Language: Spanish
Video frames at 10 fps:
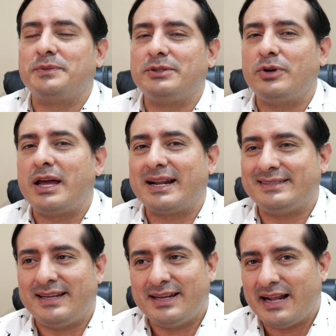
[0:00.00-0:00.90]
todo a
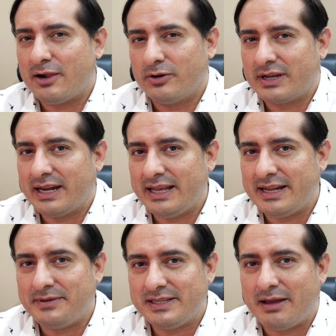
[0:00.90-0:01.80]
rastrear algo que era
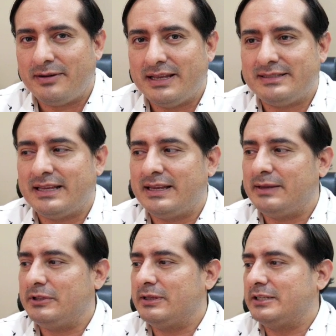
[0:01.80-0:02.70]
inevitable,
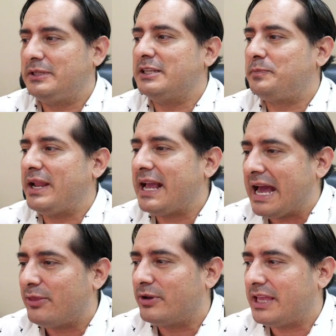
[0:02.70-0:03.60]
este
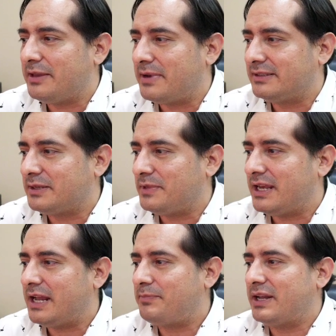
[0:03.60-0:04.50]
desplegado que iba a
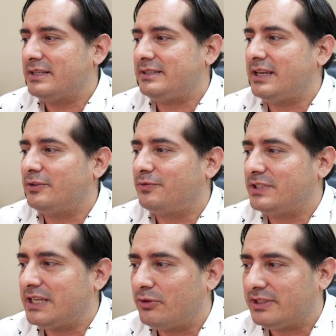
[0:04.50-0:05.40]
terminar apareciendo,
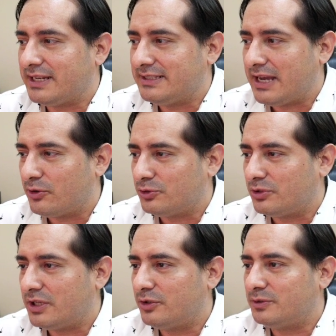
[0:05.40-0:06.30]
fechado el 3 de
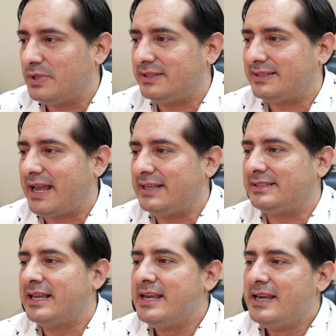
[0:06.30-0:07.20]
agosto del
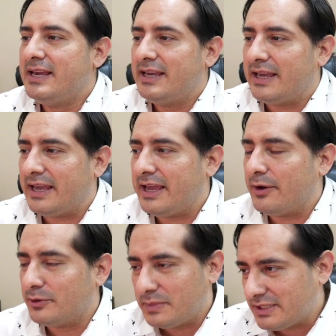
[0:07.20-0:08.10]
2006
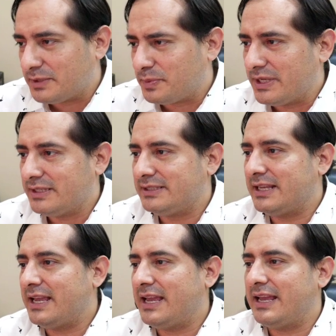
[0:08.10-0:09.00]
eh, un mes después
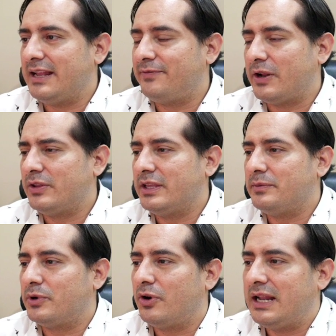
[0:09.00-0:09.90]
del fraude de Borolas,